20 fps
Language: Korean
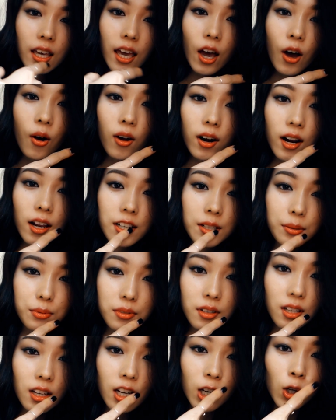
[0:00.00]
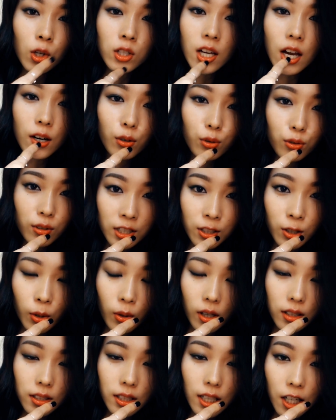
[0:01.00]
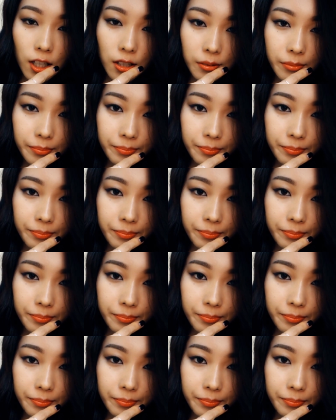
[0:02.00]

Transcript: 계열의 립스틱이 더 잘 어울리는 것 같아요.